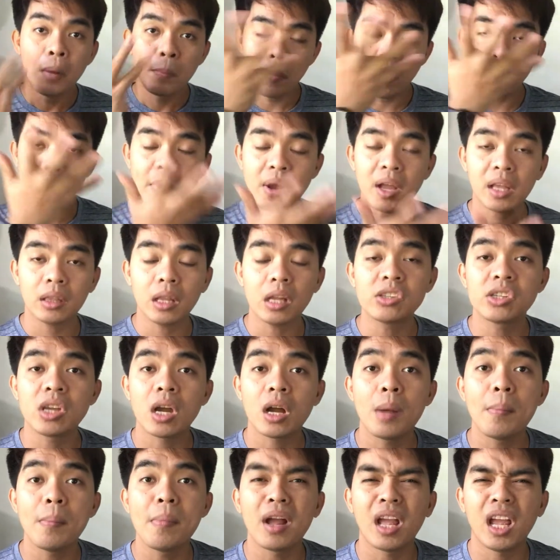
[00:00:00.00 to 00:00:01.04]
Pag mak- at
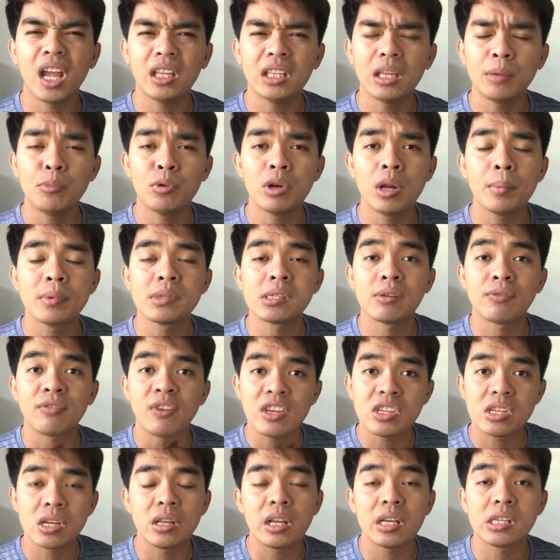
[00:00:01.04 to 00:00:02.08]
saka makikita mo naman sa
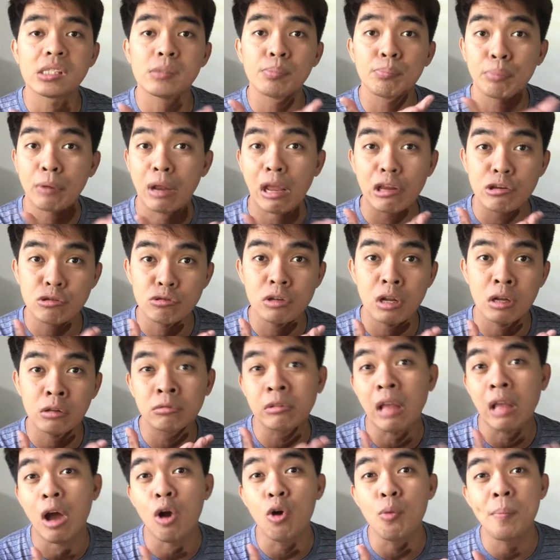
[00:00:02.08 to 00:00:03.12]
facial expression
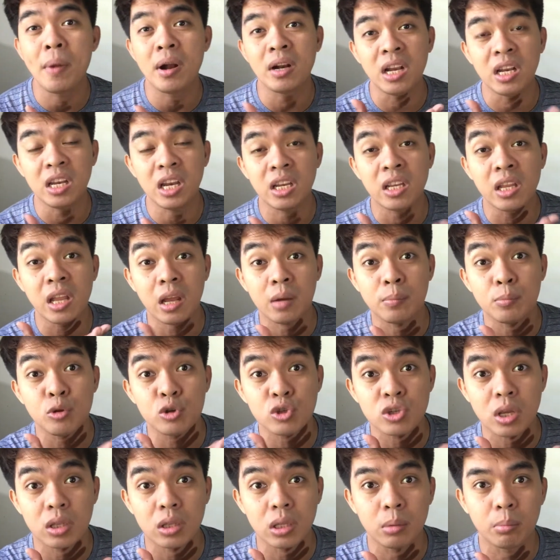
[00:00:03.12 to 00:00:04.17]
ng tao pag nininervyos
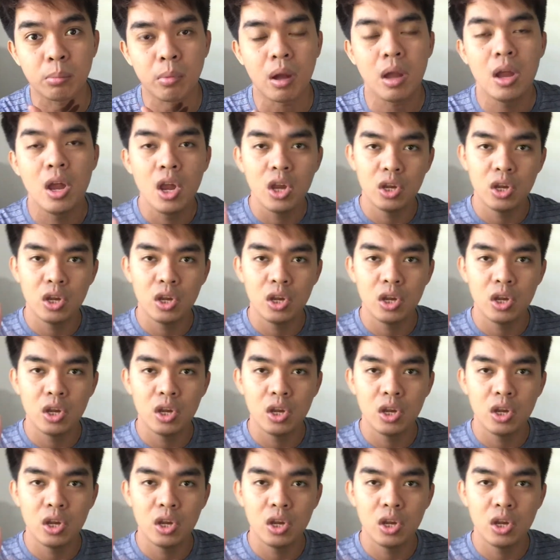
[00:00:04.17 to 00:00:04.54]
siya, di ba?